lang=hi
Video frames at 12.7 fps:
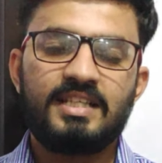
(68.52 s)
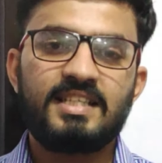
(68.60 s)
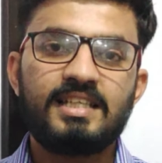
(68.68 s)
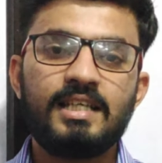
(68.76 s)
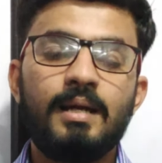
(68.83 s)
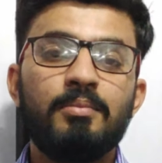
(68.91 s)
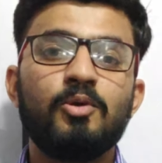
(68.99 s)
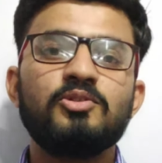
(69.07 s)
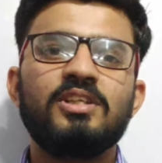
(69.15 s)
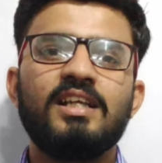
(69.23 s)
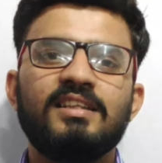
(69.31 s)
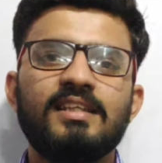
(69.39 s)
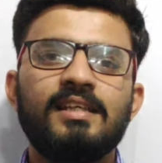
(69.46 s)
जैसा कि आप लोग
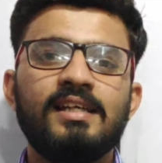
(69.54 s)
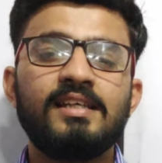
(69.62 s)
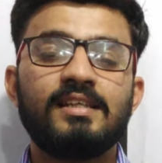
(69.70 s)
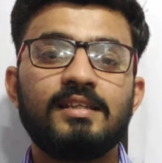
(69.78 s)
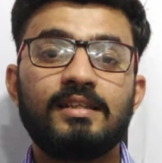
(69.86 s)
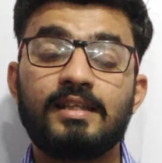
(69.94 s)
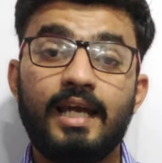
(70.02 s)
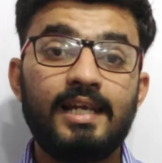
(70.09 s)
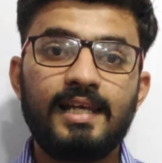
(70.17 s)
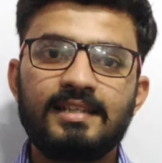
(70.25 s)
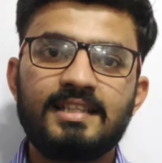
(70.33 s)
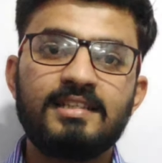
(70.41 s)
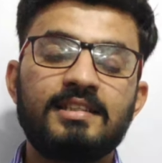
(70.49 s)
जानते हैं क्या
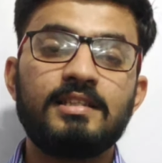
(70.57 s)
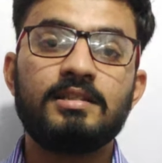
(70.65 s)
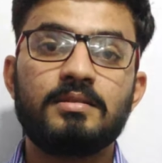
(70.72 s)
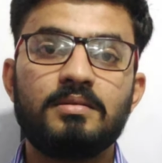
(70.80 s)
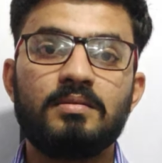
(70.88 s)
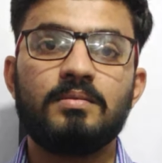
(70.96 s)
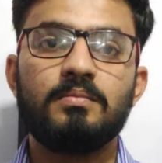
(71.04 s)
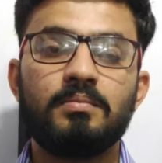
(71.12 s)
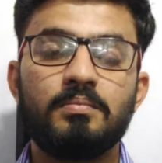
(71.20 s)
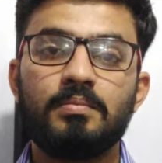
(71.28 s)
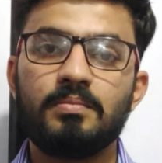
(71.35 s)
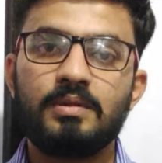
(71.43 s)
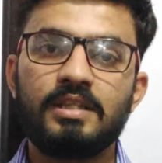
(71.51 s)
लाइसेंसेस
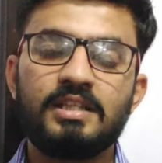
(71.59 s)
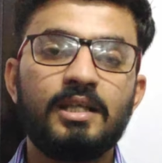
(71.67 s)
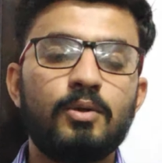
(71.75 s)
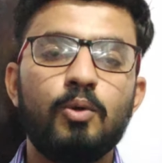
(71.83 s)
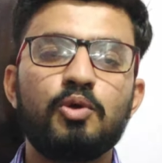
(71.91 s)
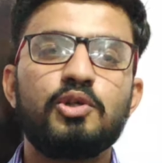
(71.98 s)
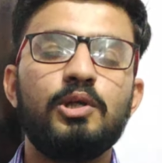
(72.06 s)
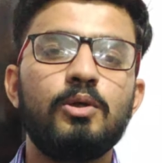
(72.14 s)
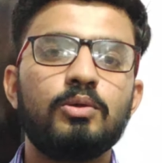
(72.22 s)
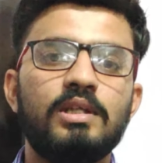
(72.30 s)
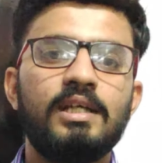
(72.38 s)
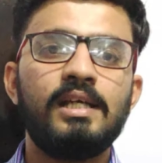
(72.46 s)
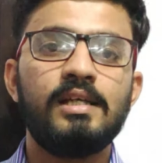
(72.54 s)
कितने कॉस्टली
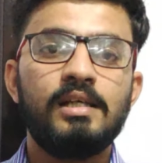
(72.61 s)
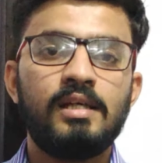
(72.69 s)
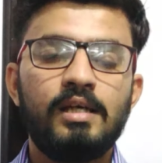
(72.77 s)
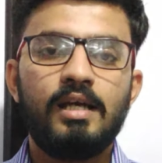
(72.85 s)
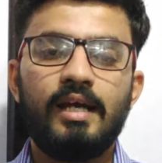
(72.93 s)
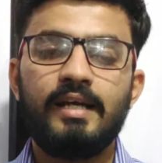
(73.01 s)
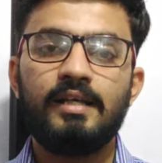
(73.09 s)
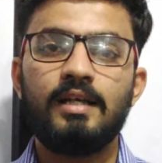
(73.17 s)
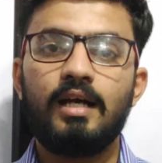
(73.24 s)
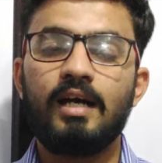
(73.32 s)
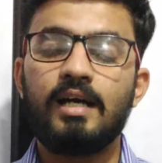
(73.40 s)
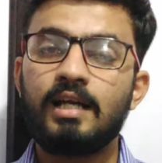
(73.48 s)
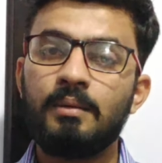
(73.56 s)
होते हैं एंड
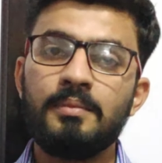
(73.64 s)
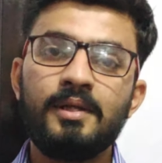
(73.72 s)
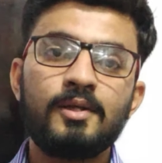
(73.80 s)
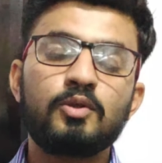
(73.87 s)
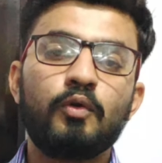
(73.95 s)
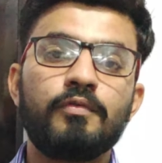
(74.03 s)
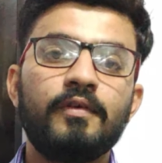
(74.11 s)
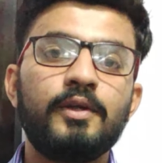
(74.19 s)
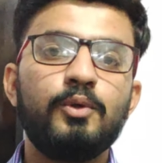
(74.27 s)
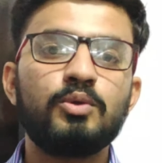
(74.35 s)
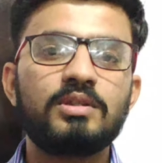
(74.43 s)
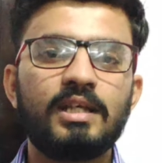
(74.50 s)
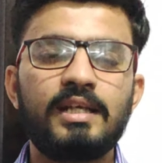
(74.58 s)
अगर हम ये सॉफ्टवेयर
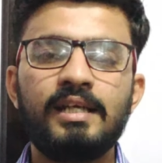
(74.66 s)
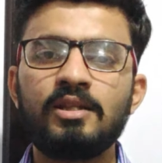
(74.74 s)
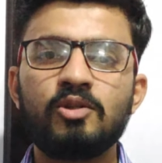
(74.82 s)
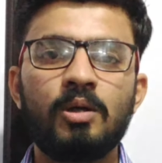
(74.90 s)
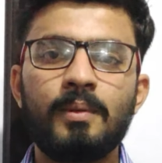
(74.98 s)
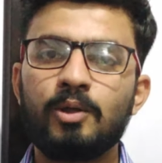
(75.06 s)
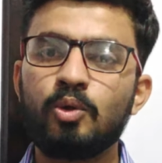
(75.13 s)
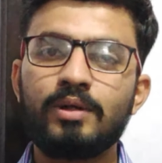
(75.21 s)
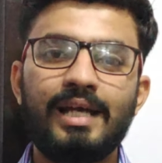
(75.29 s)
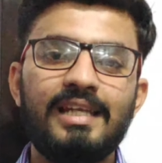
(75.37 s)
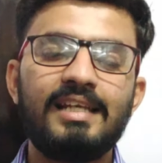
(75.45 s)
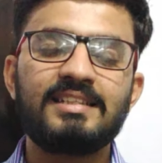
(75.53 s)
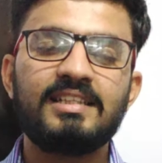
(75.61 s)
यूज़ कर रहे हैं तो हमारे को
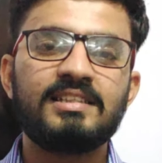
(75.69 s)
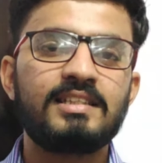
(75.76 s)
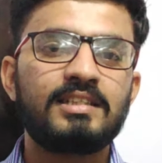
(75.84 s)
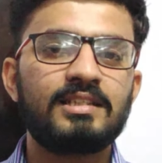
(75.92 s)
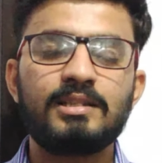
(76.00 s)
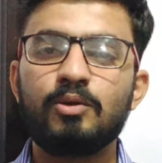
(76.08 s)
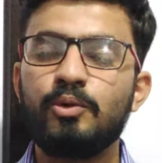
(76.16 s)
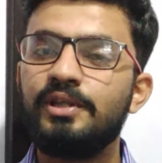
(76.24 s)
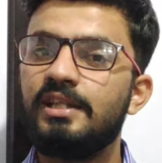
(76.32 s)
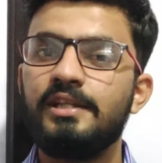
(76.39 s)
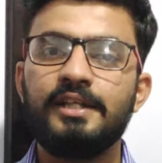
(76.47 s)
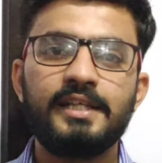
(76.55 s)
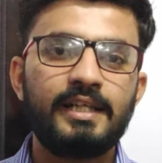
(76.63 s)
कैन लाइसेंसेस की कोई
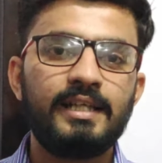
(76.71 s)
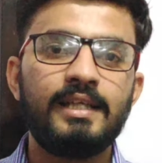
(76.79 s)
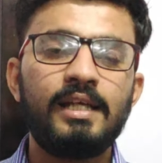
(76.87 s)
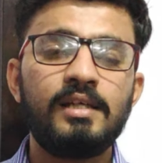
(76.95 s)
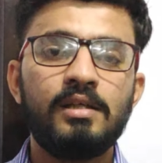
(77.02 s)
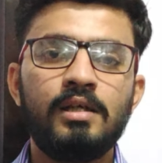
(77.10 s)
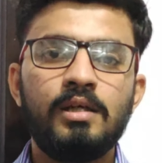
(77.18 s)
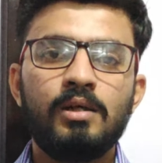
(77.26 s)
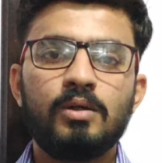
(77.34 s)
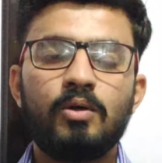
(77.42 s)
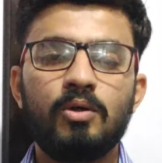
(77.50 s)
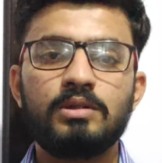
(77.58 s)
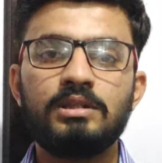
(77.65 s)
नीड नहीं है
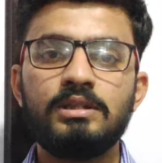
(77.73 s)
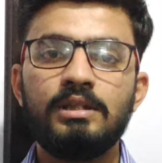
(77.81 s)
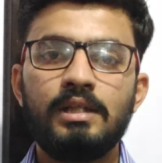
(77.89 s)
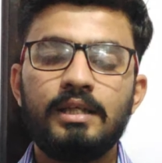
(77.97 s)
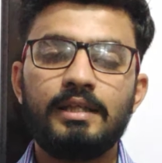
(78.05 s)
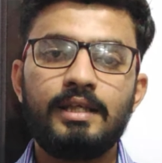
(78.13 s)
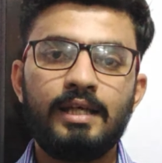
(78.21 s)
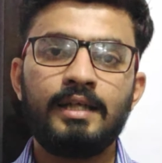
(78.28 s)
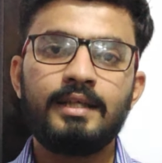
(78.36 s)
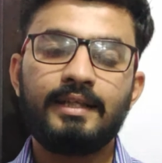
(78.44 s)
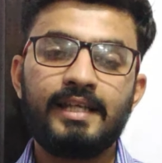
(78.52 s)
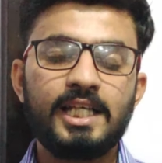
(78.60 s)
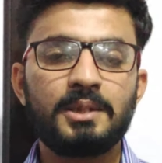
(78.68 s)
बिकॉज ये
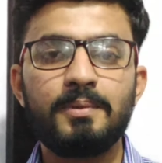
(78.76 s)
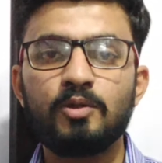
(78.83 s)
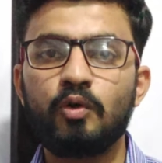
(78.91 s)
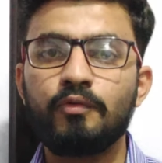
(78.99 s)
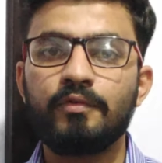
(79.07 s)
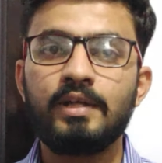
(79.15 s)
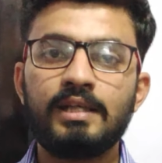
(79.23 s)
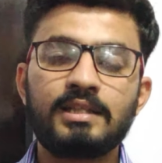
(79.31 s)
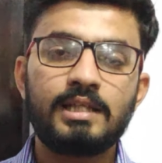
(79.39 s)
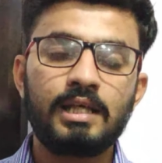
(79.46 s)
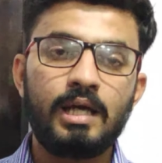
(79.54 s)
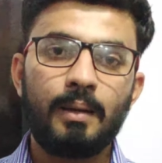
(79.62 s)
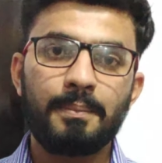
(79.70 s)
टी एस प्लस सॉफ्टवेयर
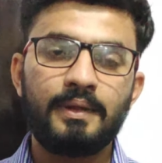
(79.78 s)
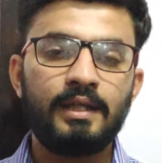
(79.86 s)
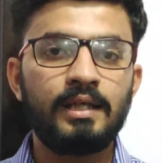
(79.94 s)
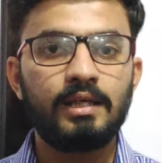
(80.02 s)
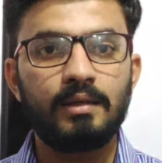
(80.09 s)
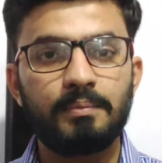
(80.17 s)
इसके अपने